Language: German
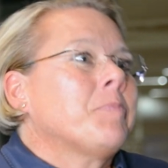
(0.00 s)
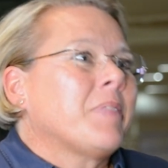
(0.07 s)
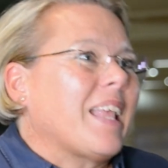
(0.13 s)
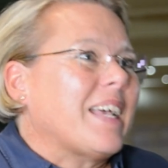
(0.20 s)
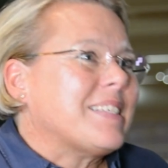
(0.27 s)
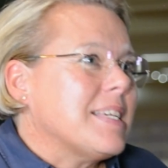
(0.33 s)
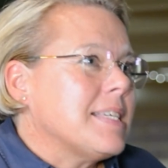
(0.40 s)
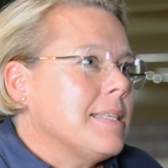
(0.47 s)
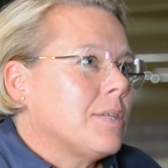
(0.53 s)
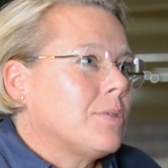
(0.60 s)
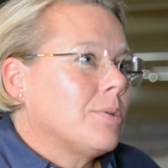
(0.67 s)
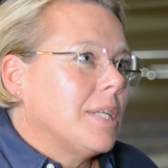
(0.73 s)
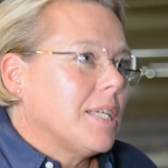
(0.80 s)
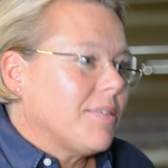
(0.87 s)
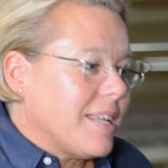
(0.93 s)
Das ist
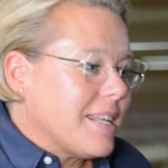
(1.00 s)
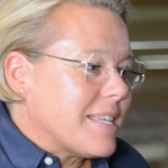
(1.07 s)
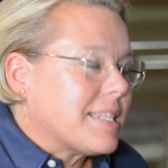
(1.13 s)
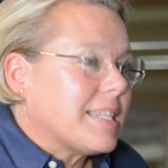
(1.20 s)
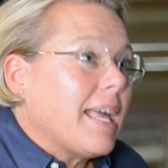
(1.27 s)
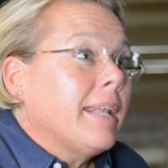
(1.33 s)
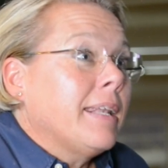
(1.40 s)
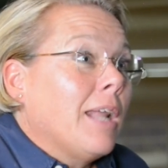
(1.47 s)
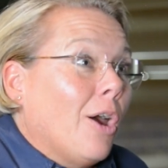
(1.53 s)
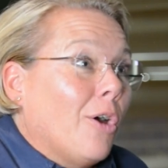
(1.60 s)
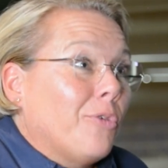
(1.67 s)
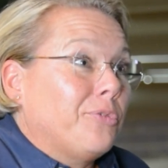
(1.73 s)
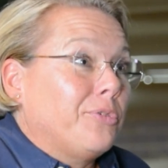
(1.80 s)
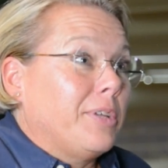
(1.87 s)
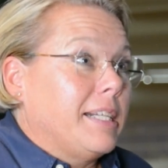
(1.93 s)
natürlich, wenn es dann
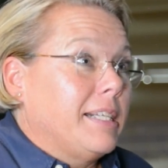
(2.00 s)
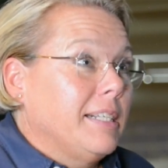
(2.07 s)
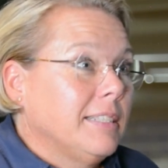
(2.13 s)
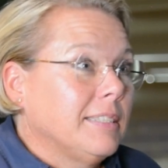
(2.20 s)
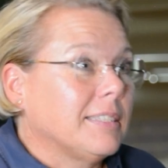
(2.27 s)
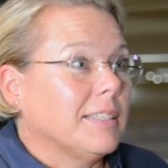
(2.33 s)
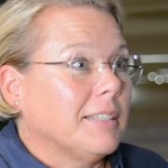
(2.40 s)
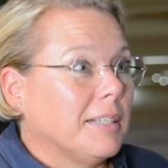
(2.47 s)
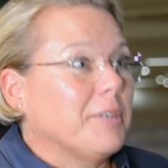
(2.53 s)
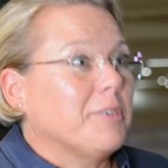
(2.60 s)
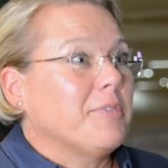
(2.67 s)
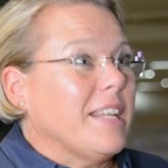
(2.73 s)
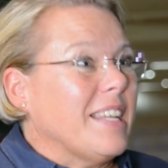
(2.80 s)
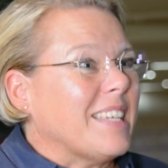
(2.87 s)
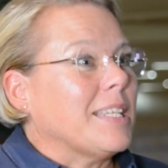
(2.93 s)
auffällt, äh,
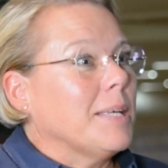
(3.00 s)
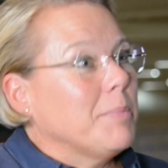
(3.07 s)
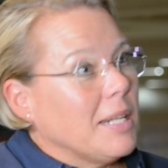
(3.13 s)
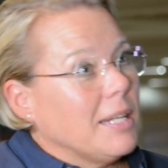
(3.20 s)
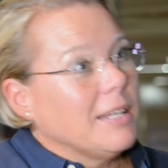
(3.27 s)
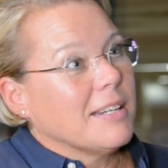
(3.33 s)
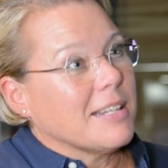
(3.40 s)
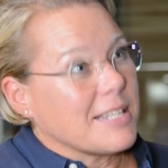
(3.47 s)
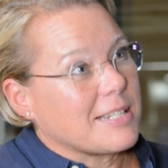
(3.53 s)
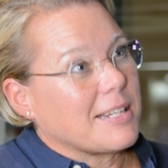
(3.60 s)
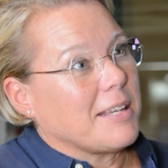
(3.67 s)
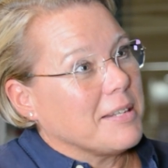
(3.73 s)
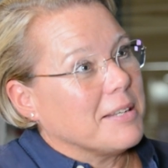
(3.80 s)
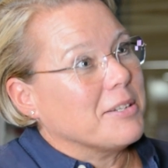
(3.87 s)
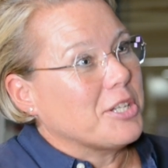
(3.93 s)
wenn ich demjenigen das
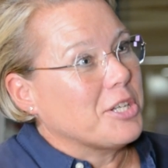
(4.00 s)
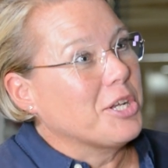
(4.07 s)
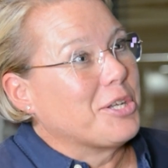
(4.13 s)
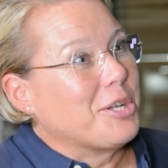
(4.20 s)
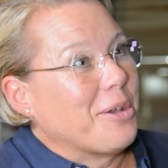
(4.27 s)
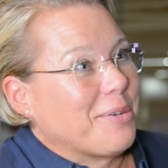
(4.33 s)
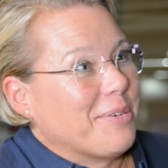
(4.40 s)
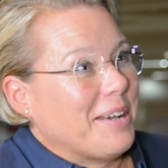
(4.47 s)
äh, Stück